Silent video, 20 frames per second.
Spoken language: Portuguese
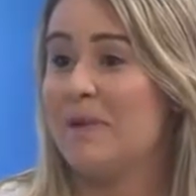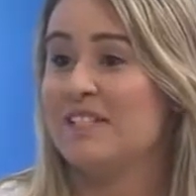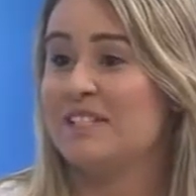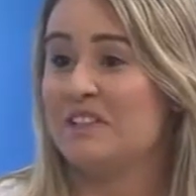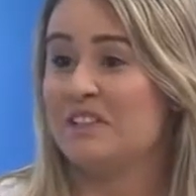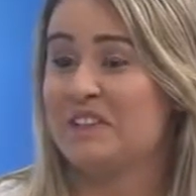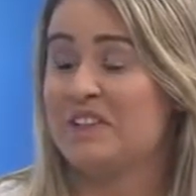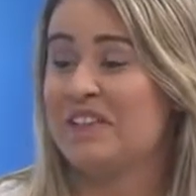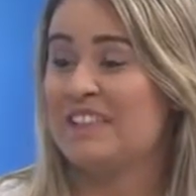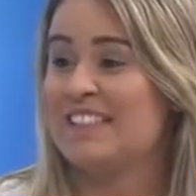mas
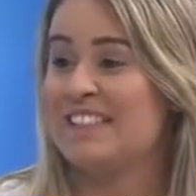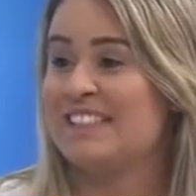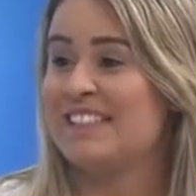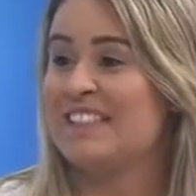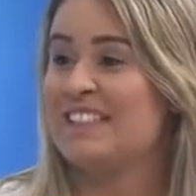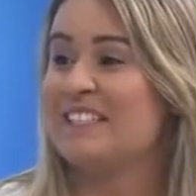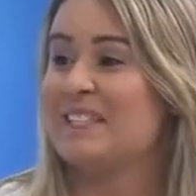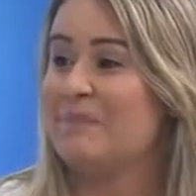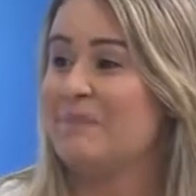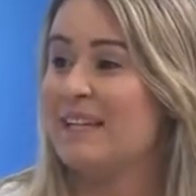se eu tenho essa
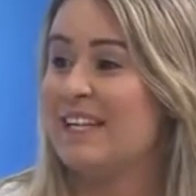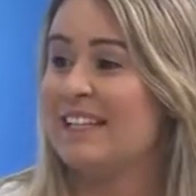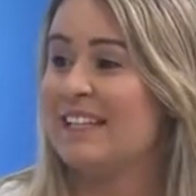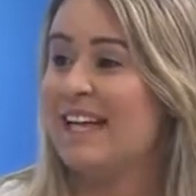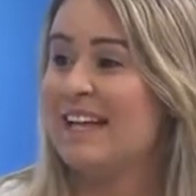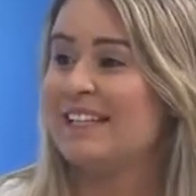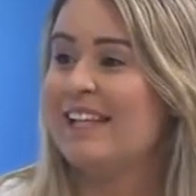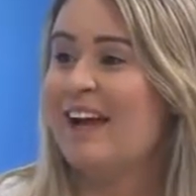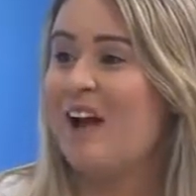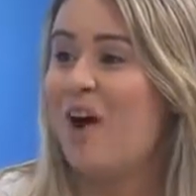
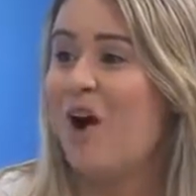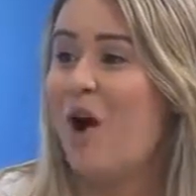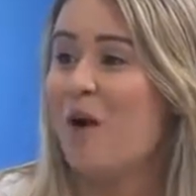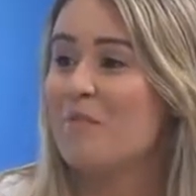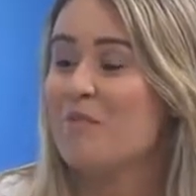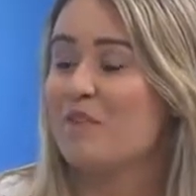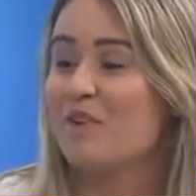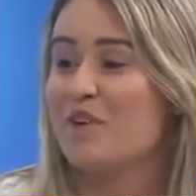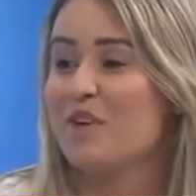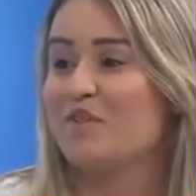sensibilidade, é
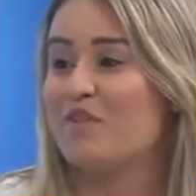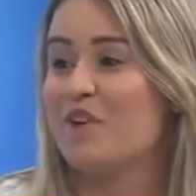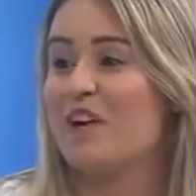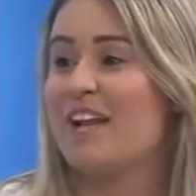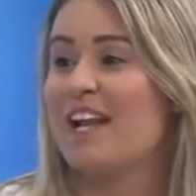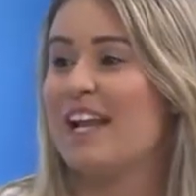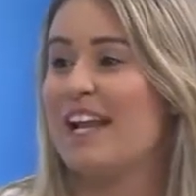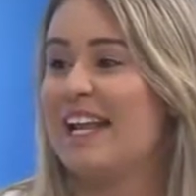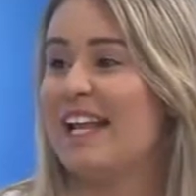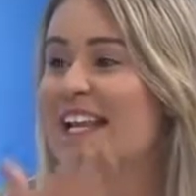óbvio que eu vou
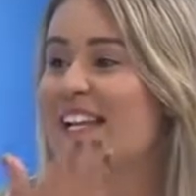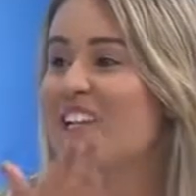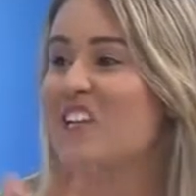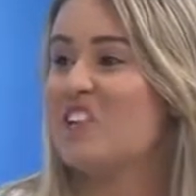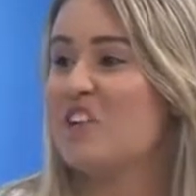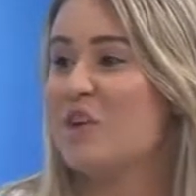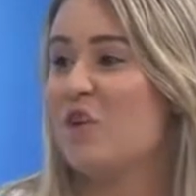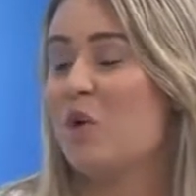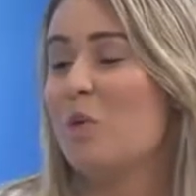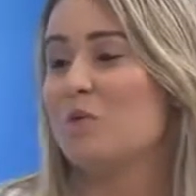querer que
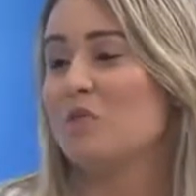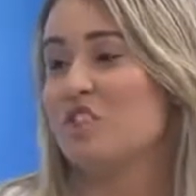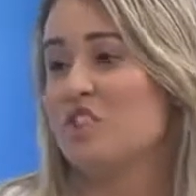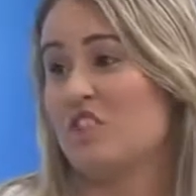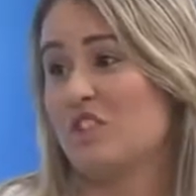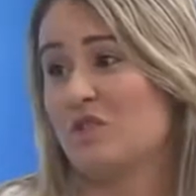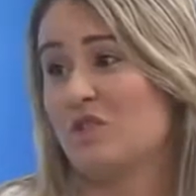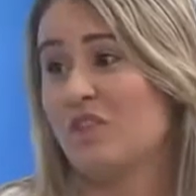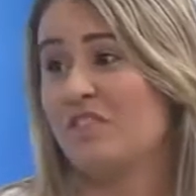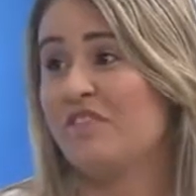eles tenham como
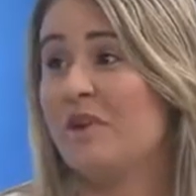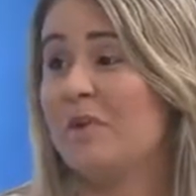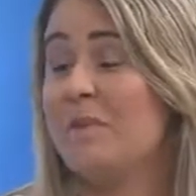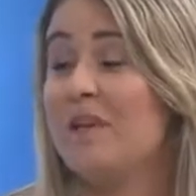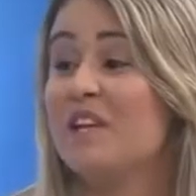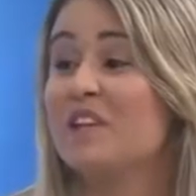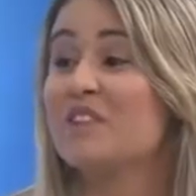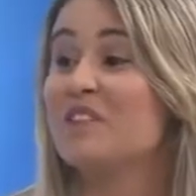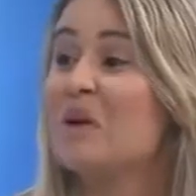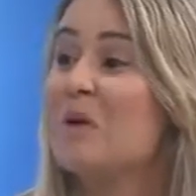sustentar sua
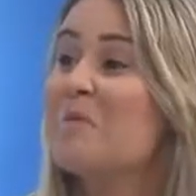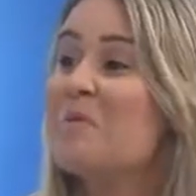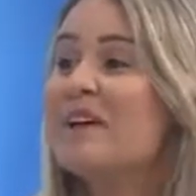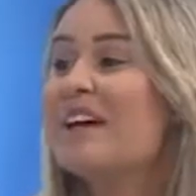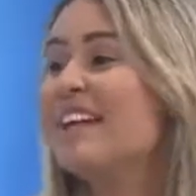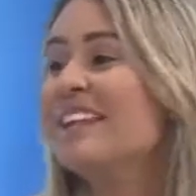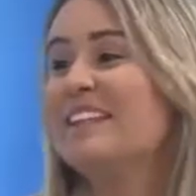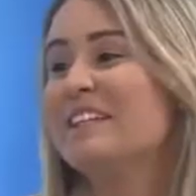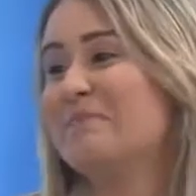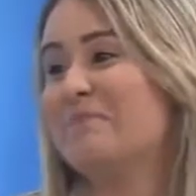família. Eu sou
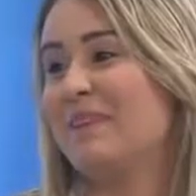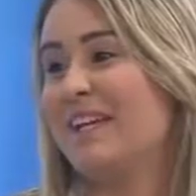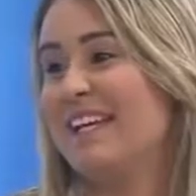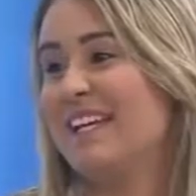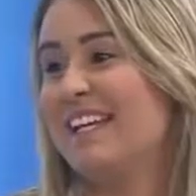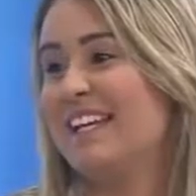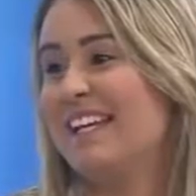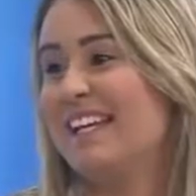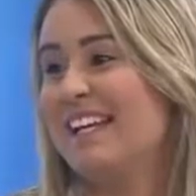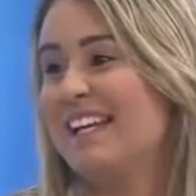mãe também.